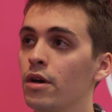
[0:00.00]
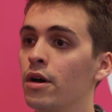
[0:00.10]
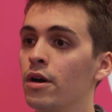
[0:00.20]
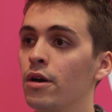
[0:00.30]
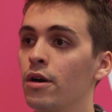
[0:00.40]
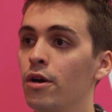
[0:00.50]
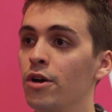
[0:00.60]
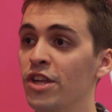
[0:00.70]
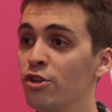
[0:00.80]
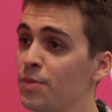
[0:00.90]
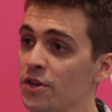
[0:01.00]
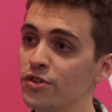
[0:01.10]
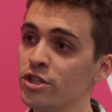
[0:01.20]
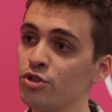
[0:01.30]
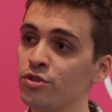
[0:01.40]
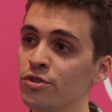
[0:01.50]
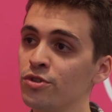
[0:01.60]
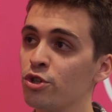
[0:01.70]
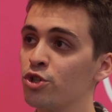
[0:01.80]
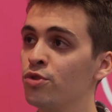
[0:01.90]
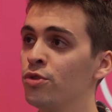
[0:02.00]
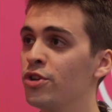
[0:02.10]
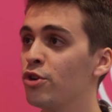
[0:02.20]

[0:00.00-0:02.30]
Euh, il y a d'autres personnages dans le jeu